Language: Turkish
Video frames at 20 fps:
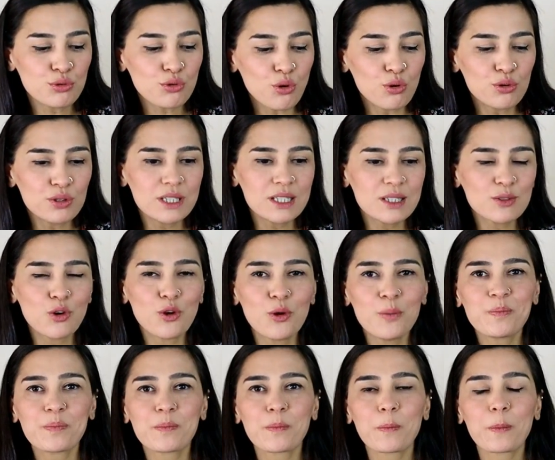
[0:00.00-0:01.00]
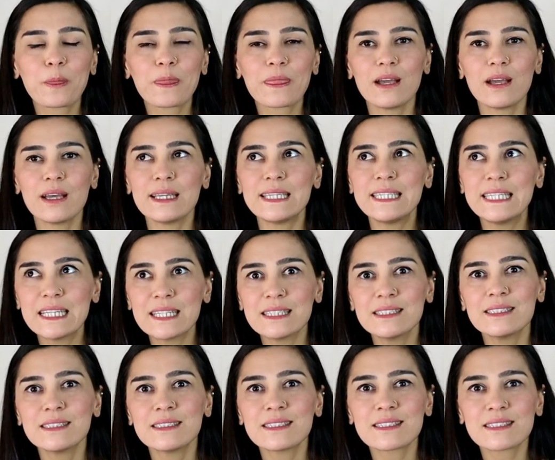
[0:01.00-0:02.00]
Çünkü onların o e,
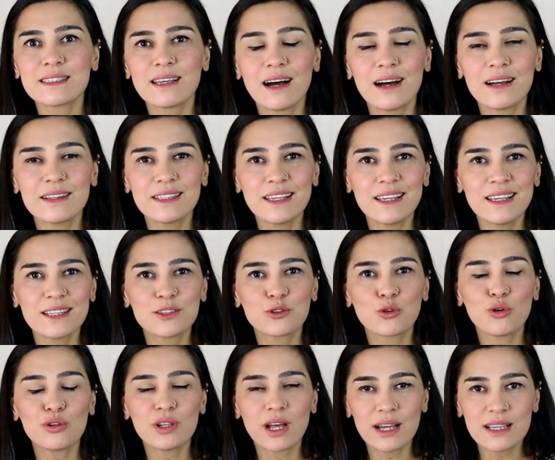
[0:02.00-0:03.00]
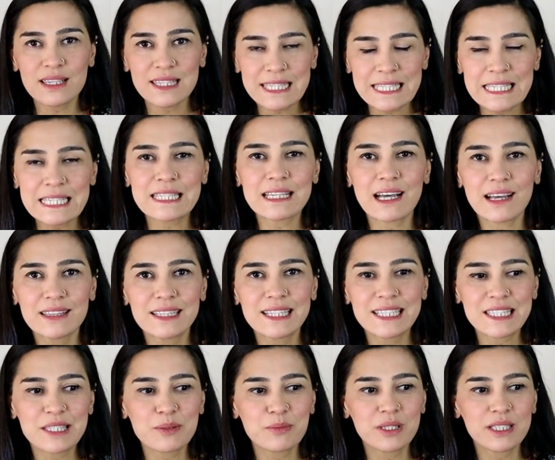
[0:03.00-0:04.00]
yalın, sade, dolaysız
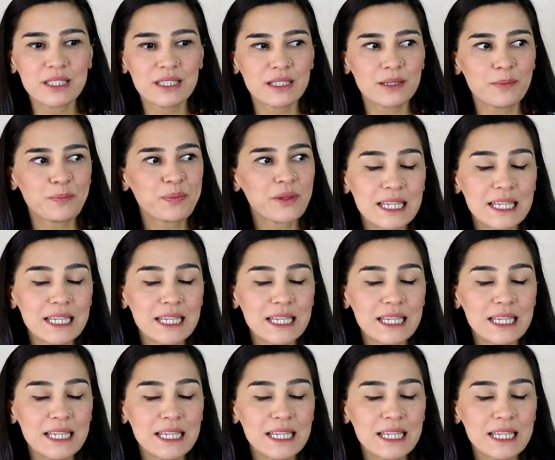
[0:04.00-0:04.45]
anlatımını,